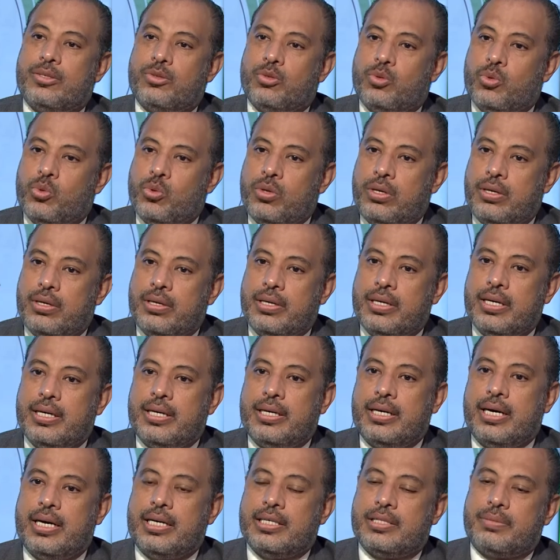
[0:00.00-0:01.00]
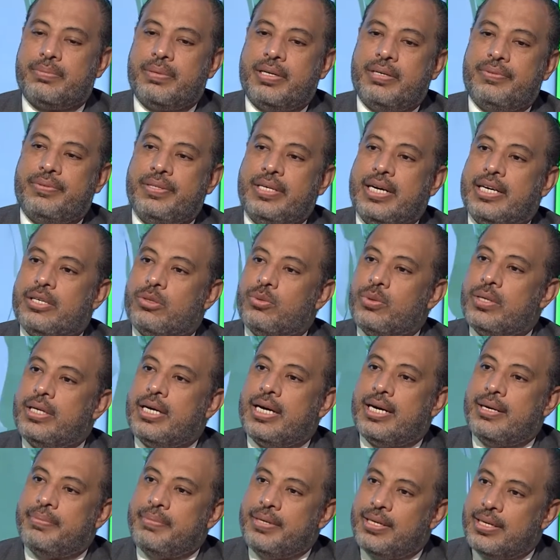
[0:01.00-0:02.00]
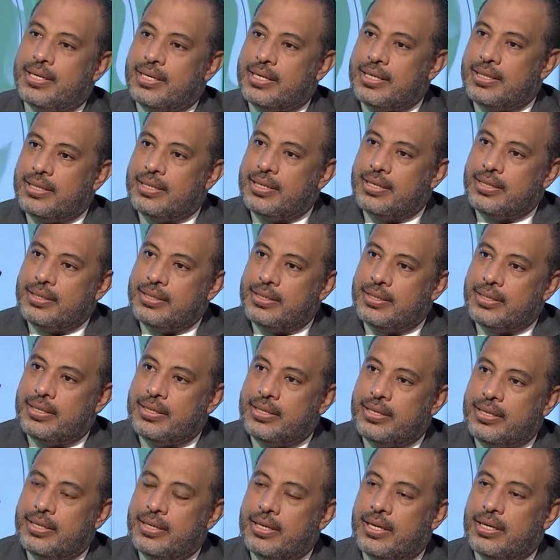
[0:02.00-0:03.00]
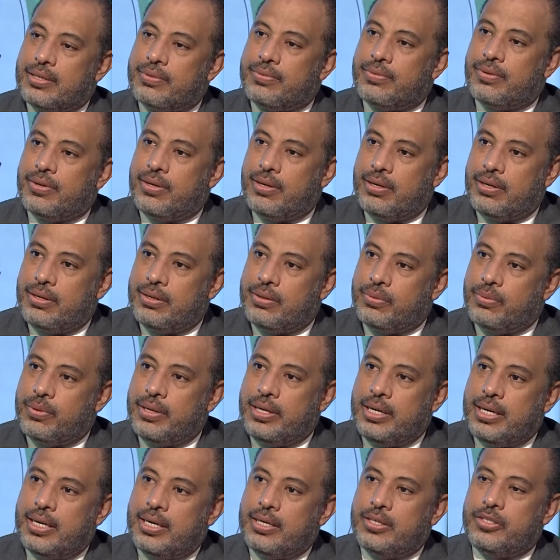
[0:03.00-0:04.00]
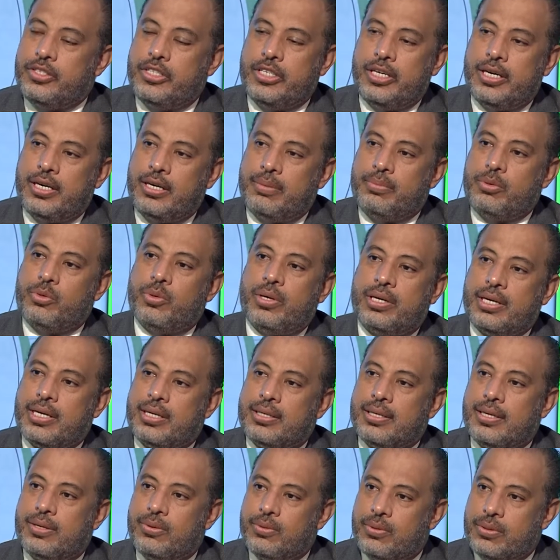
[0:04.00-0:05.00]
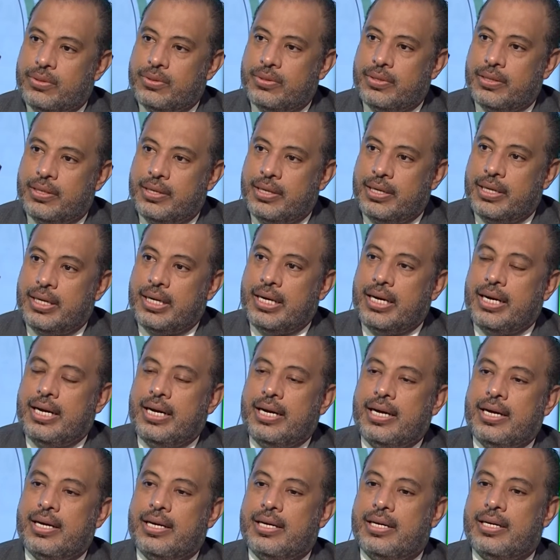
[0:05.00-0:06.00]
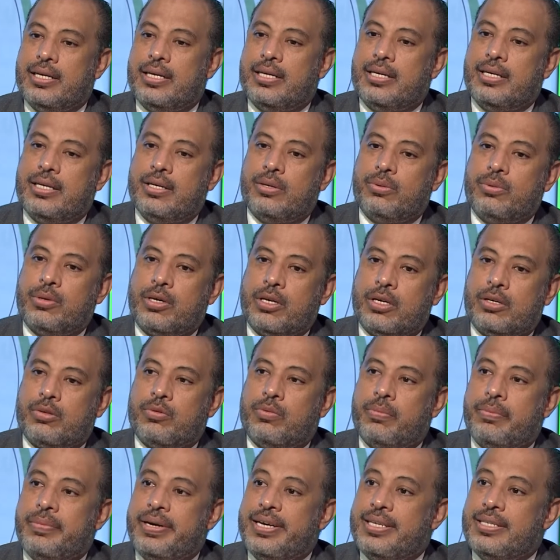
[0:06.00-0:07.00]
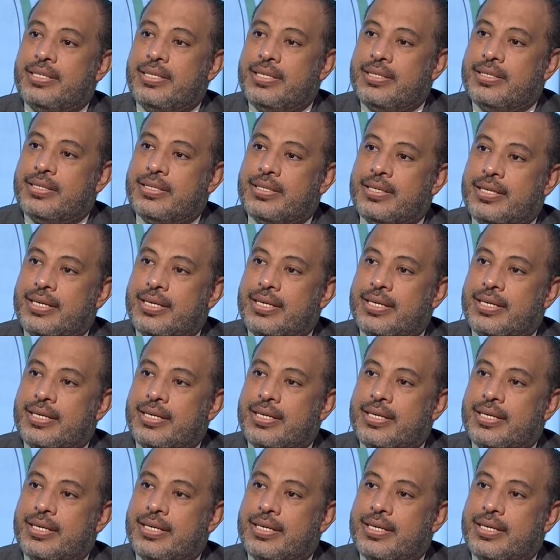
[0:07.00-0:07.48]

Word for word: نقول اصبح في ادويه امنه جدا للاطفال وهي الجي ال بي 1 انالوجز وريكومندد نفس اللي بياخدوها